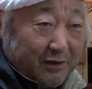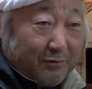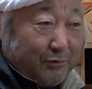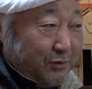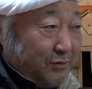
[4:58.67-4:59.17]

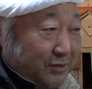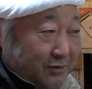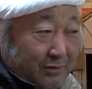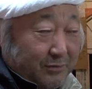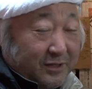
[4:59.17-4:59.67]
こういうふうに
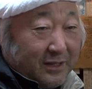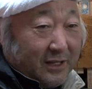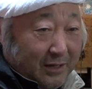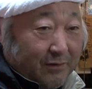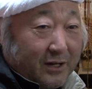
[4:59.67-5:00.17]
みんな
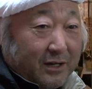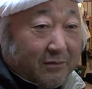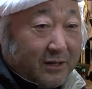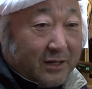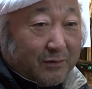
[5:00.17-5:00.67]
ね若い
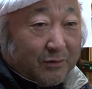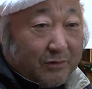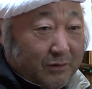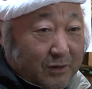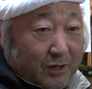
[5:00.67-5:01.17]
子が
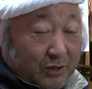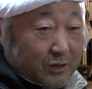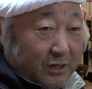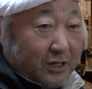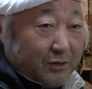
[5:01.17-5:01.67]
こ
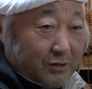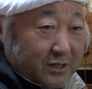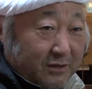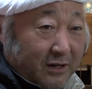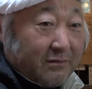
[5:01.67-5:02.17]
う憤りし
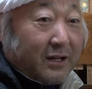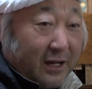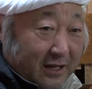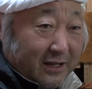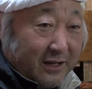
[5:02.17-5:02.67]
てくれるか
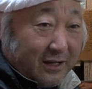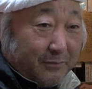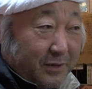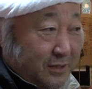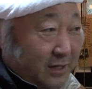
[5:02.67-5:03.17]
ら
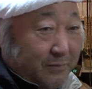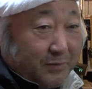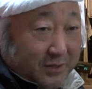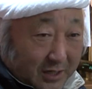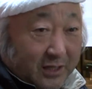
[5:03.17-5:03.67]
街がやっぱ
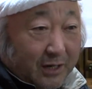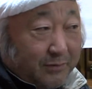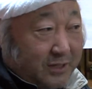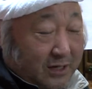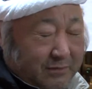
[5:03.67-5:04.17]
りねだいぶ
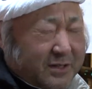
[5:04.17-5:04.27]
違いま